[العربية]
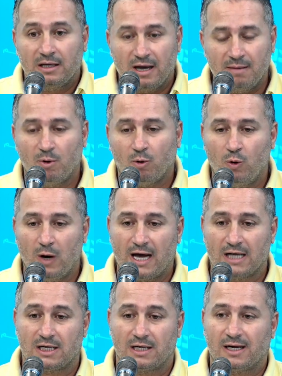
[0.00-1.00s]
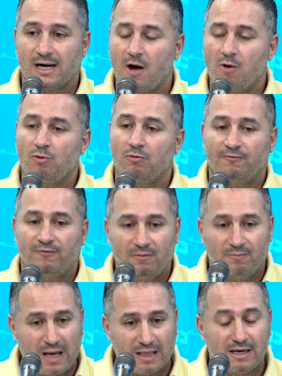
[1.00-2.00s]
نحب نقول حاجه راهو
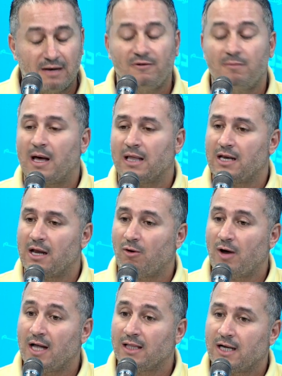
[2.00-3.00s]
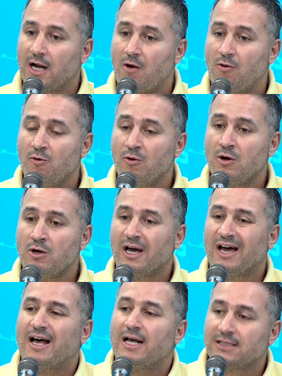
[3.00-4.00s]
في بعض في بعض الاوقات راهو
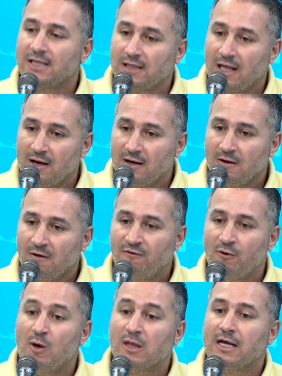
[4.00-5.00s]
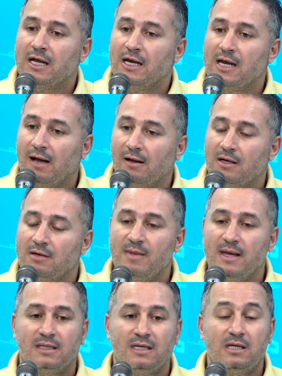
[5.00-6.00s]
خاصة في الوضع
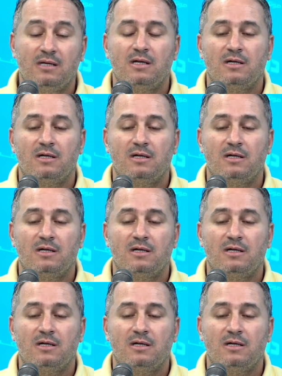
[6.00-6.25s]
المادي